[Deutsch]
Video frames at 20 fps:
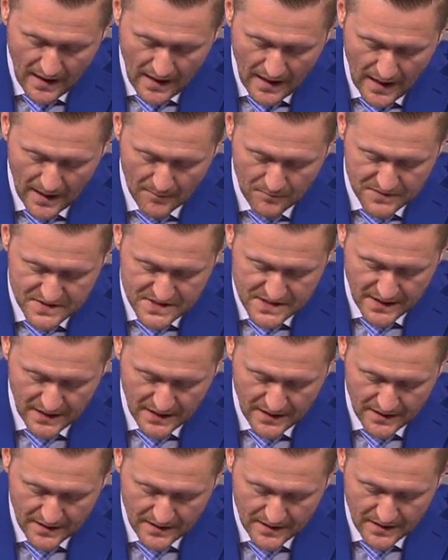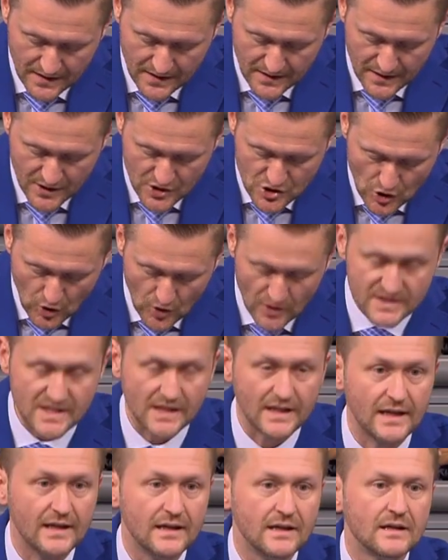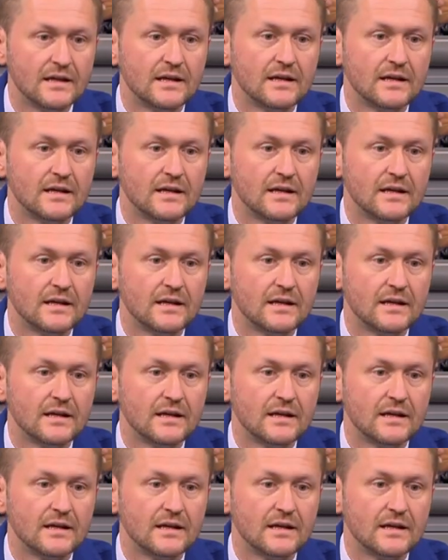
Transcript: haben Sie die Chance,